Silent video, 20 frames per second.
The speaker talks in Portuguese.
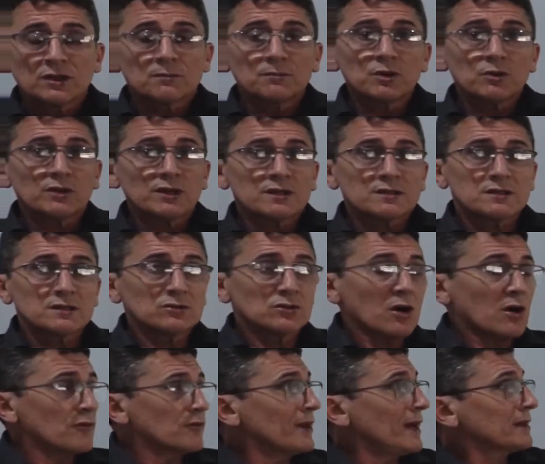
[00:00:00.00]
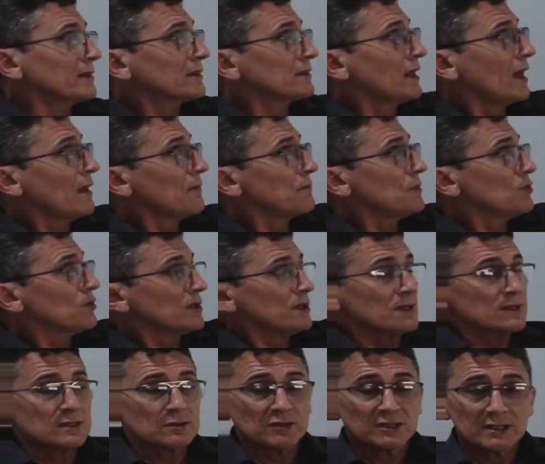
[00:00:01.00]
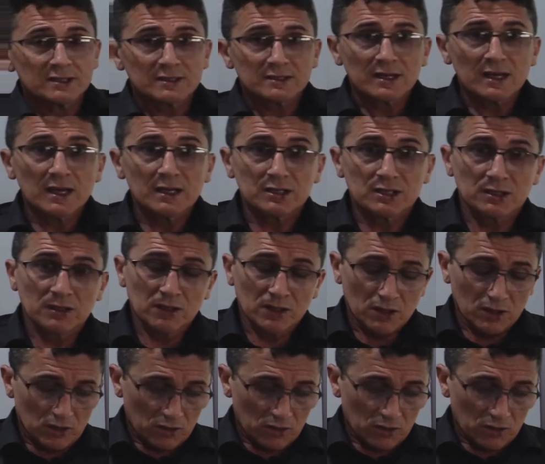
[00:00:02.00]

1509 até 1557,